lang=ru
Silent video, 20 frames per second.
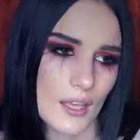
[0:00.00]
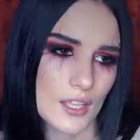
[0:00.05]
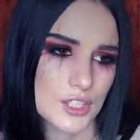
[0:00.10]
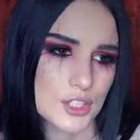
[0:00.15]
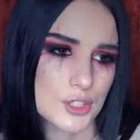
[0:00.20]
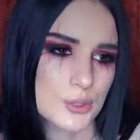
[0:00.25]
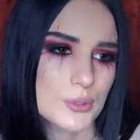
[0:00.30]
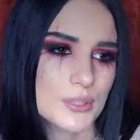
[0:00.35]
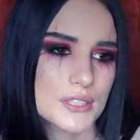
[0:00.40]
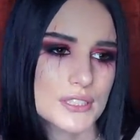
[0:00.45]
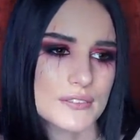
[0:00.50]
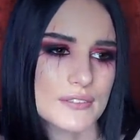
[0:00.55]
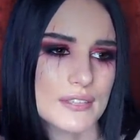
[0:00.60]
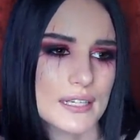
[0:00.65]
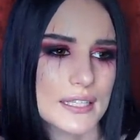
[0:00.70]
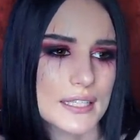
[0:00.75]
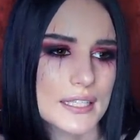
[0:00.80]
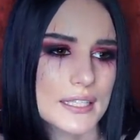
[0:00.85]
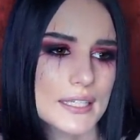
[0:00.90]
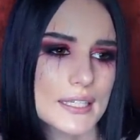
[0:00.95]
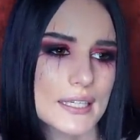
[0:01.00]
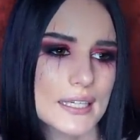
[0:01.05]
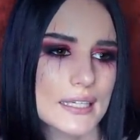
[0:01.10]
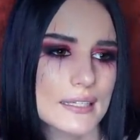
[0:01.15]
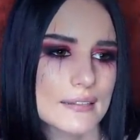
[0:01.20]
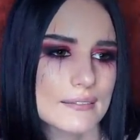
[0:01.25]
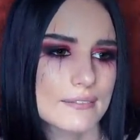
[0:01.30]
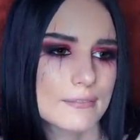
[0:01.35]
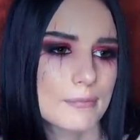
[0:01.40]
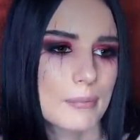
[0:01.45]
Очнулась
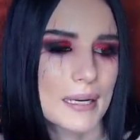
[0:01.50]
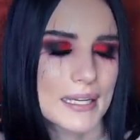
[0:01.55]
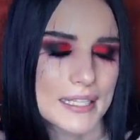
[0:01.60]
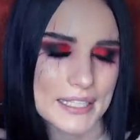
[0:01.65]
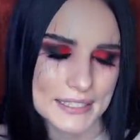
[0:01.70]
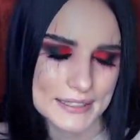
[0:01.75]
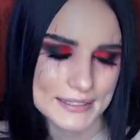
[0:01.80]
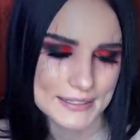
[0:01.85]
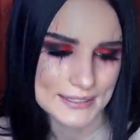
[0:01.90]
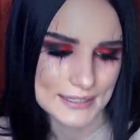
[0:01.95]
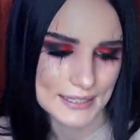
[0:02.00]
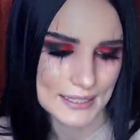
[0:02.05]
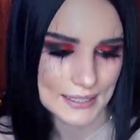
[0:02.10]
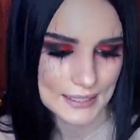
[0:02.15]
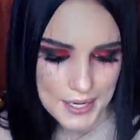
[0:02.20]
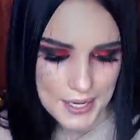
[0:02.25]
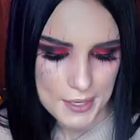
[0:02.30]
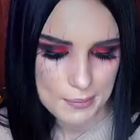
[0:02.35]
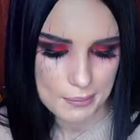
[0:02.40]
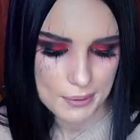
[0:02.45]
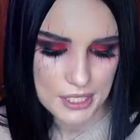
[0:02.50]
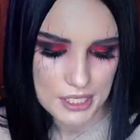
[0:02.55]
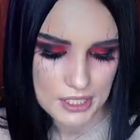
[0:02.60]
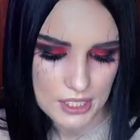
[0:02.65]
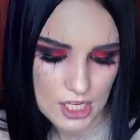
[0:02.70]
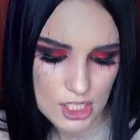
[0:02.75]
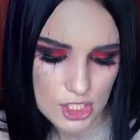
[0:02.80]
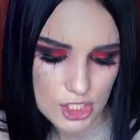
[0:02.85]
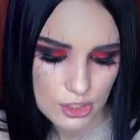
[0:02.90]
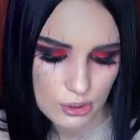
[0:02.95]
Вероника в больнице и
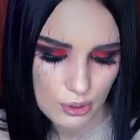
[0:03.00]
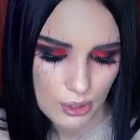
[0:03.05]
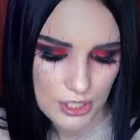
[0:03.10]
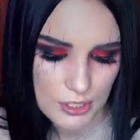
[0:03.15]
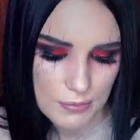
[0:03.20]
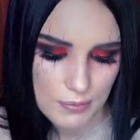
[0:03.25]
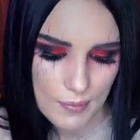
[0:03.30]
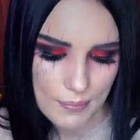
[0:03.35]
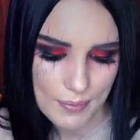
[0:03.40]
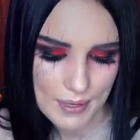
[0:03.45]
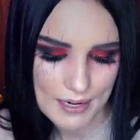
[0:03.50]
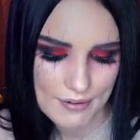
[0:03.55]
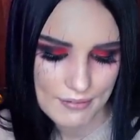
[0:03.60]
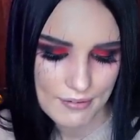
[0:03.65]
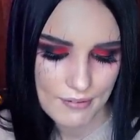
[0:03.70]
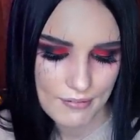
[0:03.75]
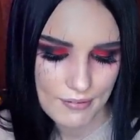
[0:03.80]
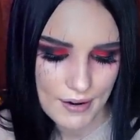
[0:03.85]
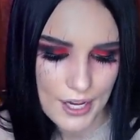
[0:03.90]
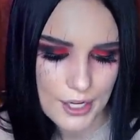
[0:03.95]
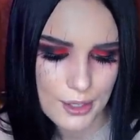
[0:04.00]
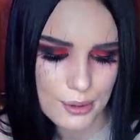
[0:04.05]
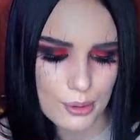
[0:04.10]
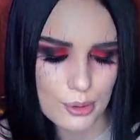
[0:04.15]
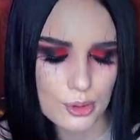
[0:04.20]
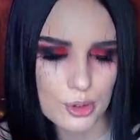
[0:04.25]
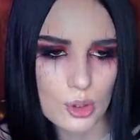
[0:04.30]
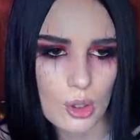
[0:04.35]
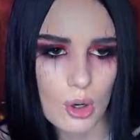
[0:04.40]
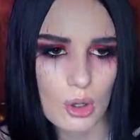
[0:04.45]
поняла, что они попали попали в
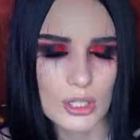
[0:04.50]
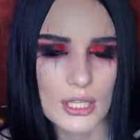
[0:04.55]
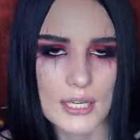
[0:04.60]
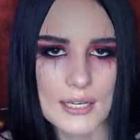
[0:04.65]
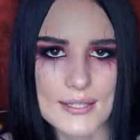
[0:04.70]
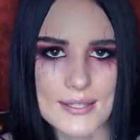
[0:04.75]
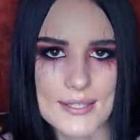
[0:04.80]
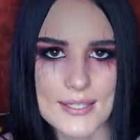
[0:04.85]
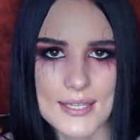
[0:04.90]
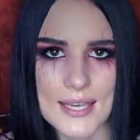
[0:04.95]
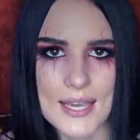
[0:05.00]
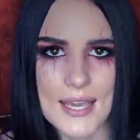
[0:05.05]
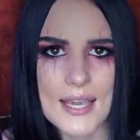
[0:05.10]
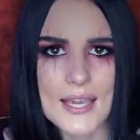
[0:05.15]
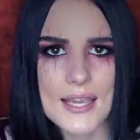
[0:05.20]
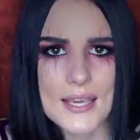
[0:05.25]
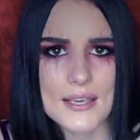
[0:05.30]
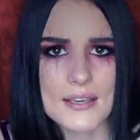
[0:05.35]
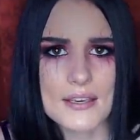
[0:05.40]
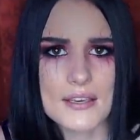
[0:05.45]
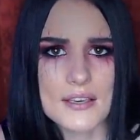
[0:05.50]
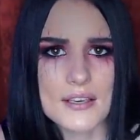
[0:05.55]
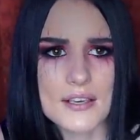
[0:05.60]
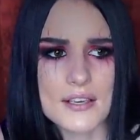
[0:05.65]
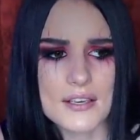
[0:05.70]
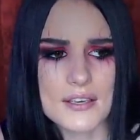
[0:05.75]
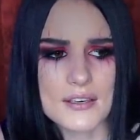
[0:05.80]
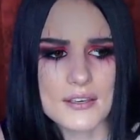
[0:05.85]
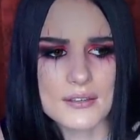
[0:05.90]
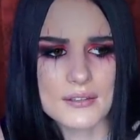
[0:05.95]
аварию, но на лице
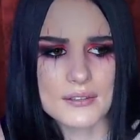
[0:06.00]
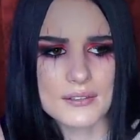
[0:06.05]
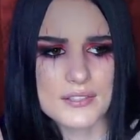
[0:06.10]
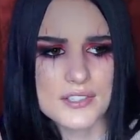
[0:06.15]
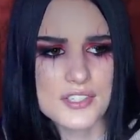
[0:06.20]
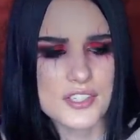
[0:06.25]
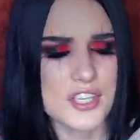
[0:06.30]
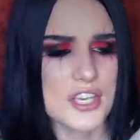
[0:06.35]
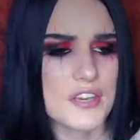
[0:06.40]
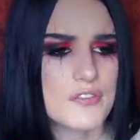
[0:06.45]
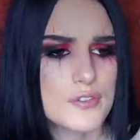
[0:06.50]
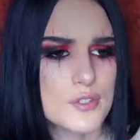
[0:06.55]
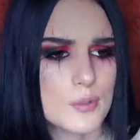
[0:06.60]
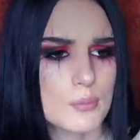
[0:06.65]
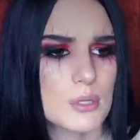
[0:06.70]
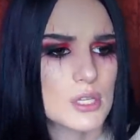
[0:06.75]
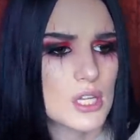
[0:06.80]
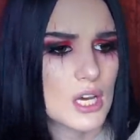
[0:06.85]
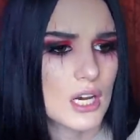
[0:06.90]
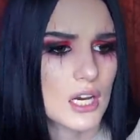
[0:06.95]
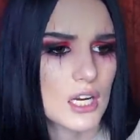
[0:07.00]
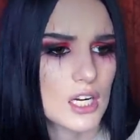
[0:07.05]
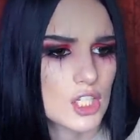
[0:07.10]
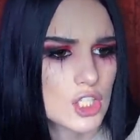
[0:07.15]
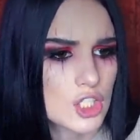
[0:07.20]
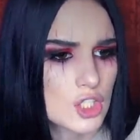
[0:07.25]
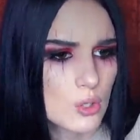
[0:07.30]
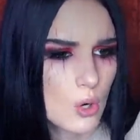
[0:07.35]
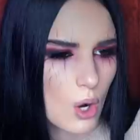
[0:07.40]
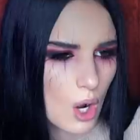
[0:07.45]
и с ней все было
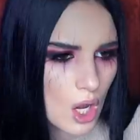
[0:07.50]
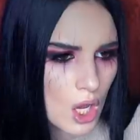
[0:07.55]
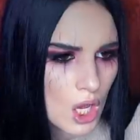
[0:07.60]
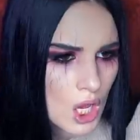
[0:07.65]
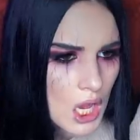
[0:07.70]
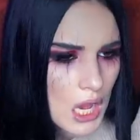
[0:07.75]
хорошо.